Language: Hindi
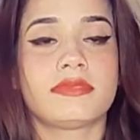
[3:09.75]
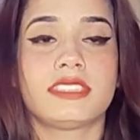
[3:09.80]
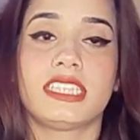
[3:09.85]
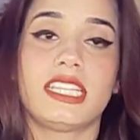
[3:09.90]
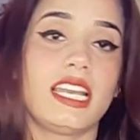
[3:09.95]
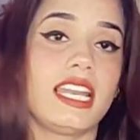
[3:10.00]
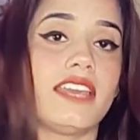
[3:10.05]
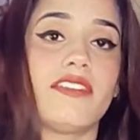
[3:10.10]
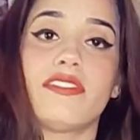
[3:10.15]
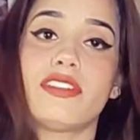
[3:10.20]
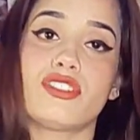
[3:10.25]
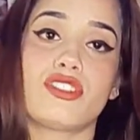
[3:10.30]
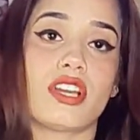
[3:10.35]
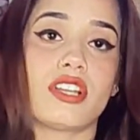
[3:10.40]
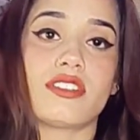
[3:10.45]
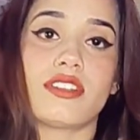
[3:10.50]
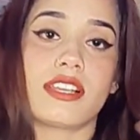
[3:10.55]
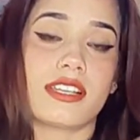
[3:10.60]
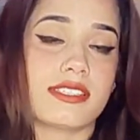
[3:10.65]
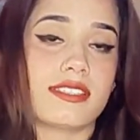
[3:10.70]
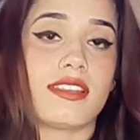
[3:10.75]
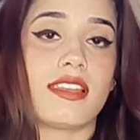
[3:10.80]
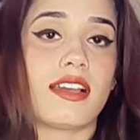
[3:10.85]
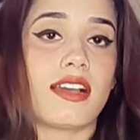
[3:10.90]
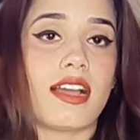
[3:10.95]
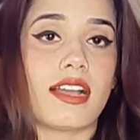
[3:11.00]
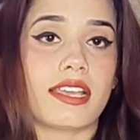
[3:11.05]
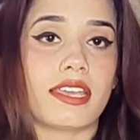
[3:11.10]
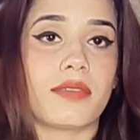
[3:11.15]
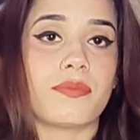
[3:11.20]
डिलीवरी चार्ज अलग से
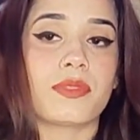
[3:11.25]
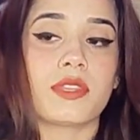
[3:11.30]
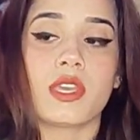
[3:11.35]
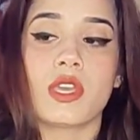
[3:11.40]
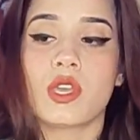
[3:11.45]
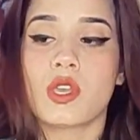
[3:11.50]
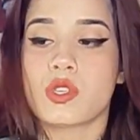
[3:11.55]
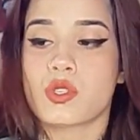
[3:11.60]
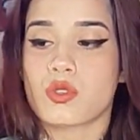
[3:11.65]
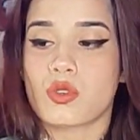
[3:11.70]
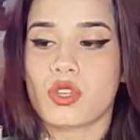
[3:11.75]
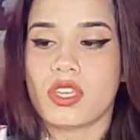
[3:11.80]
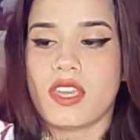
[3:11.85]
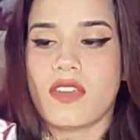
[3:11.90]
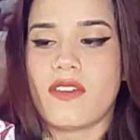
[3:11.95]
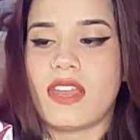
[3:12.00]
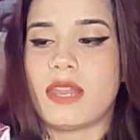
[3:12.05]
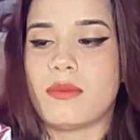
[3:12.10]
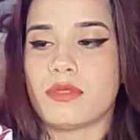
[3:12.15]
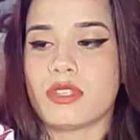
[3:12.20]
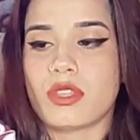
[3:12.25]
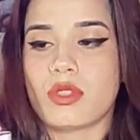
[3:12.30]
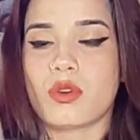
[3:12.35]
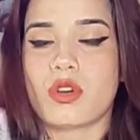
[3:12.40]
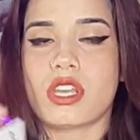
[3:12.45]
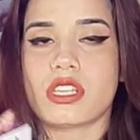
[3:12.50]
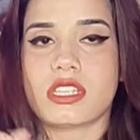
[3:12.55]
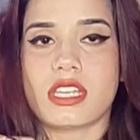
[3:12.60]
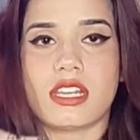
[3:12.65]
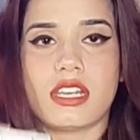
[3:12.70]
लगा के सो so, ये वाला मुझे
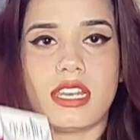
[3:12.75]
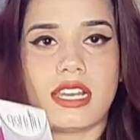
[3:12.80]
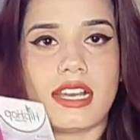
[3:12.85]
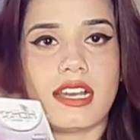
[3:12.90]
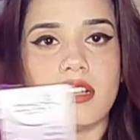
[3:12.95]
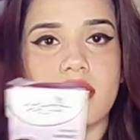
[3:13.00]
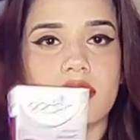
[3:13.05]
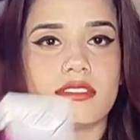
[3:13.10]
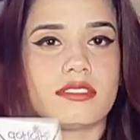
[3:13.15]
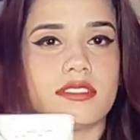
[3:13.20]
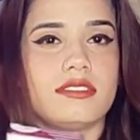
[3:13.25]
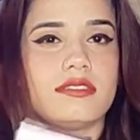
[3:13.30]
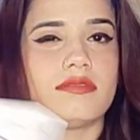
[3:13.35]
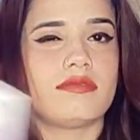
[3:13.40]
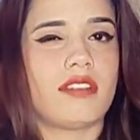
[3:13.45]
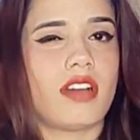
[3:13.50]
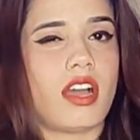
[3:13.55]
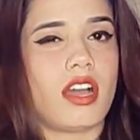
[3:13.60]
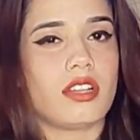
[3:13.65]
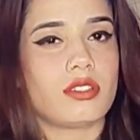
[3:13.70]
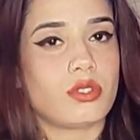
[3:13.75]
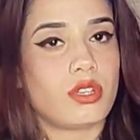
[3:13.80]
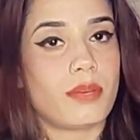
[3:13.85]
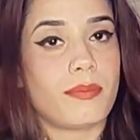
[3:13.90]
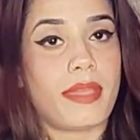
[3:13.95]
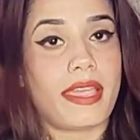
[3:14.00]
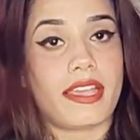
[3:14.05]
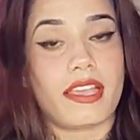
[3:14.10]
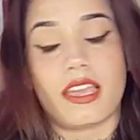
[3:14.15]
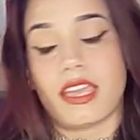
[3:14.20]
थोड़ा सा लगा कि हाँ थोड़ा
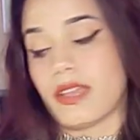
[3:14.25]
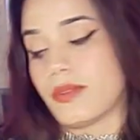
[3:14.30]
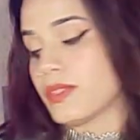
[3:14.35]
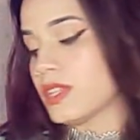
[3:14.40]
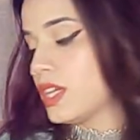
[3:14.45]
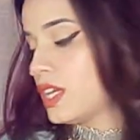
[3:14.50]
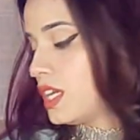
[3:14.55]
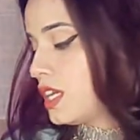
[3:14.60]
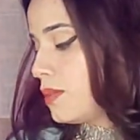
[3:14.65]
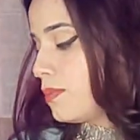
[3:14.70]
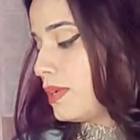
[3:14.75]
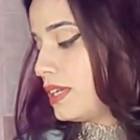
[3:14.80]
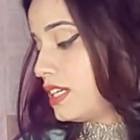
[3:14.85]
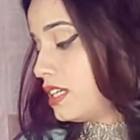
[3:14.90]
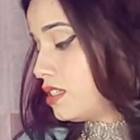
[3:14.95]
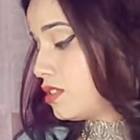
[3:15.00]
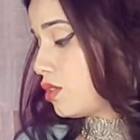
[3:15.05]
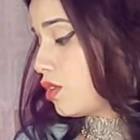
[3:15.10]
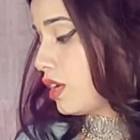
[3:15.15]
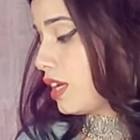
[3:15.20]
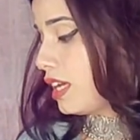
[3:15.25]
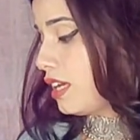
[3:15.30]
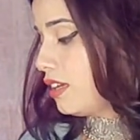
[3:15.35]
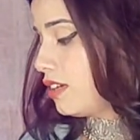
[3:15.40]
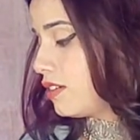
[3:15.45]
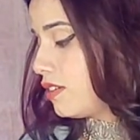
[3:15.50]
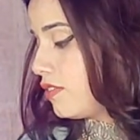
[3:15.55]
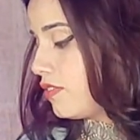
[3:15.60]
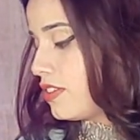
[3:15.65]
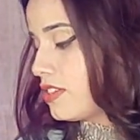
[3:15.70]
महंगा है बट इट्स ओके
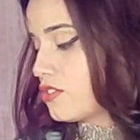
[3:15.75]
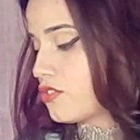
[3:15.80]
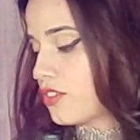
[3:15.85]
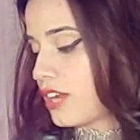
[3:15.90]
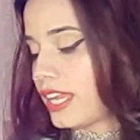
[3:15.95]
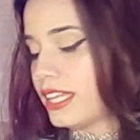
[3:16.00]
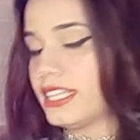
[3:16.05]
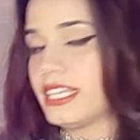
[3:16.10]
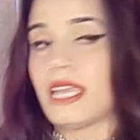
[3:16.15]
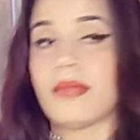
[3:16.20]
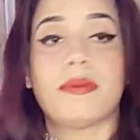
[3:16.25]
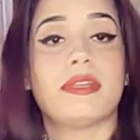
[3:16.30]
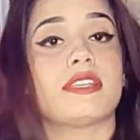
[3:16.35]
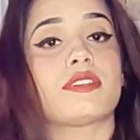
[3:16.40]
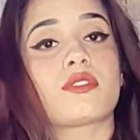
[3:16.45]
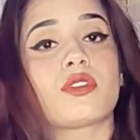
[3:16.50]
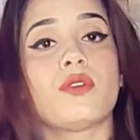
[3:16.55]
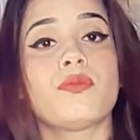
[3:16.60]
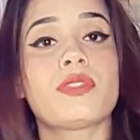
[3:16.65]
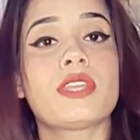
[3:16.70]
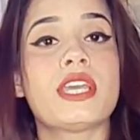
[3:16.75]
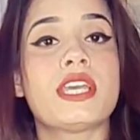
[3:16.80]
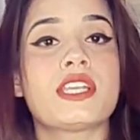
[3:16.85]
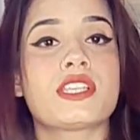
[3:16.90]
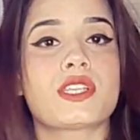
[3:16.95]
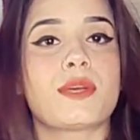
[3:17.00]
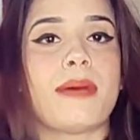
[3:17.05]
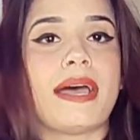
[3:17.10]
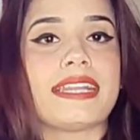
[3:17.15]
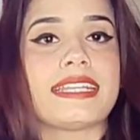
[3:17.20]
फर्स्ट ट्राई दिया है मैंने इसको
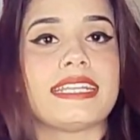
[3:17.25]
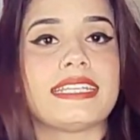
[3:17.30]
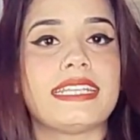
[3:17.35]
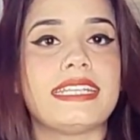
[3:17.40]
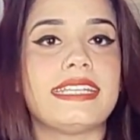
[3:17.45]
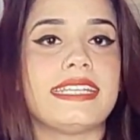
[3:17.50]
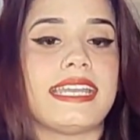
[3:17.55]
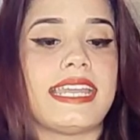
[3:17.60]
सो so, बात करते हैं